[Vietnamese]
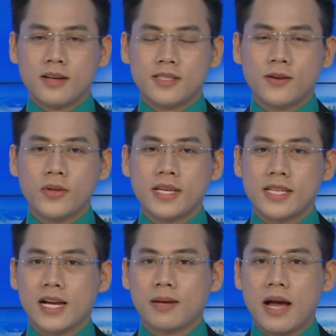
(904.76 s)
Thưa quý vị
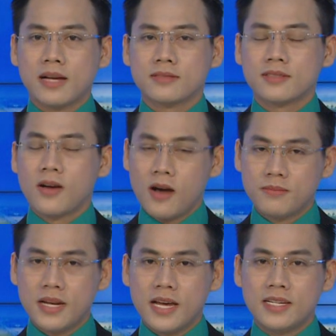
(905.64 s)
và các bạn,
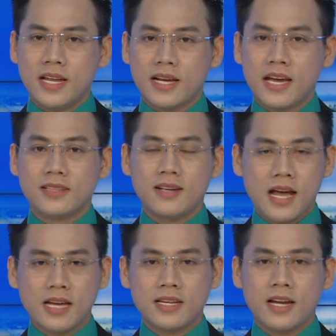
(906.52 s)
hôm nay là ngày thứ
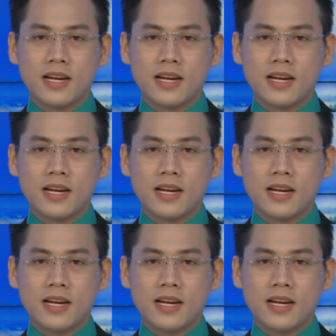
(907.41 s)
hai